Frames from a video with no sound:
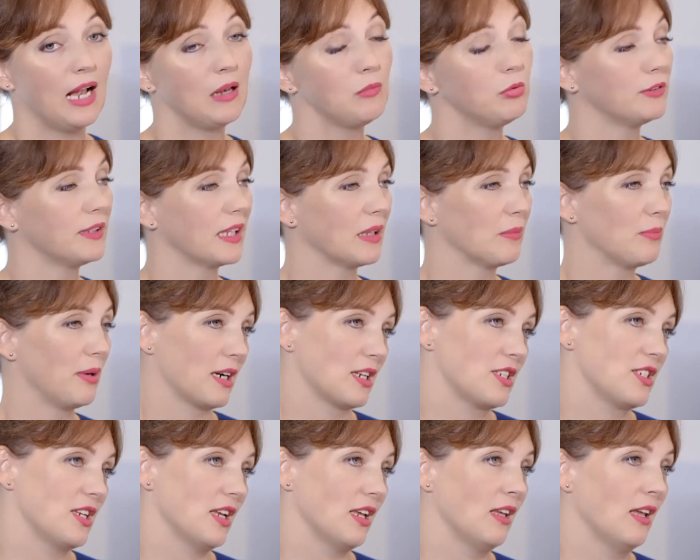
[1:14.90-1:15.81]
albo
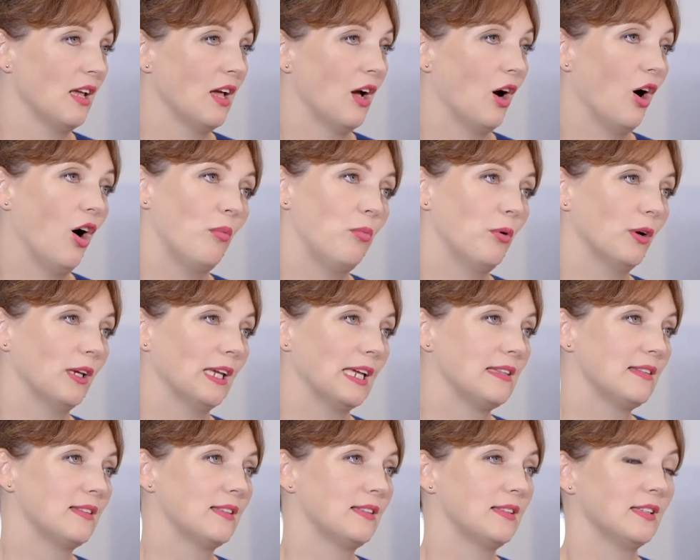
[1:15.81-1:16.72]
najbardziej
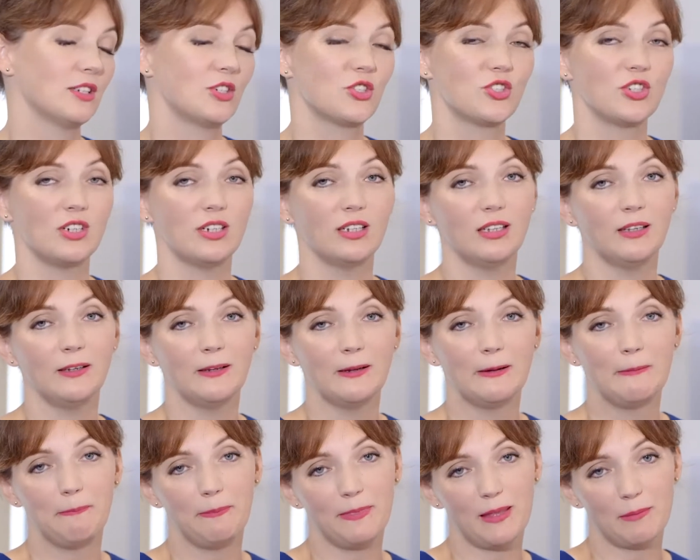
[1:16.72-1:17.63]
obojętny,
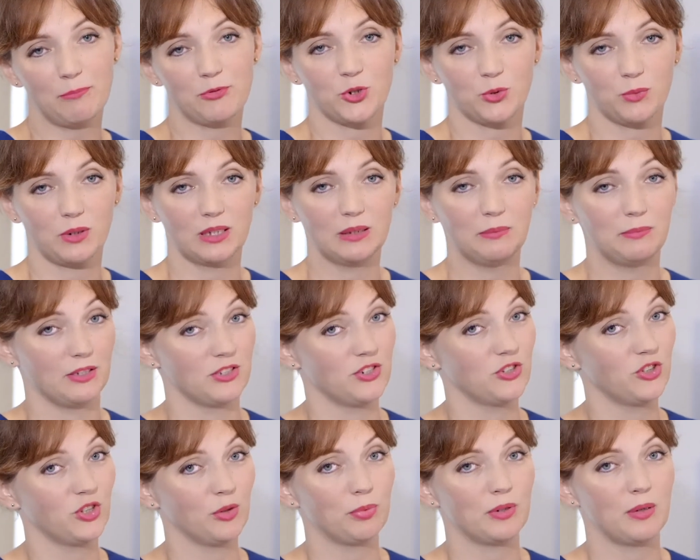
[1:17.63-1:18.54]
czyli na przykład
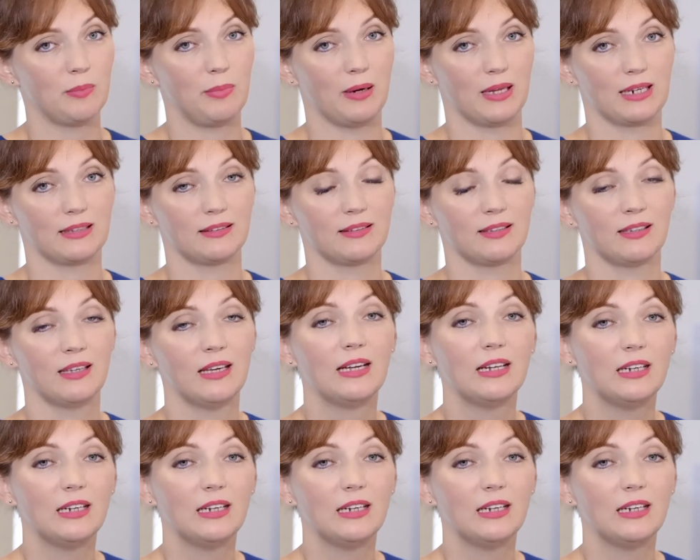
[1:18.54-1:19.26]
będzie to preparat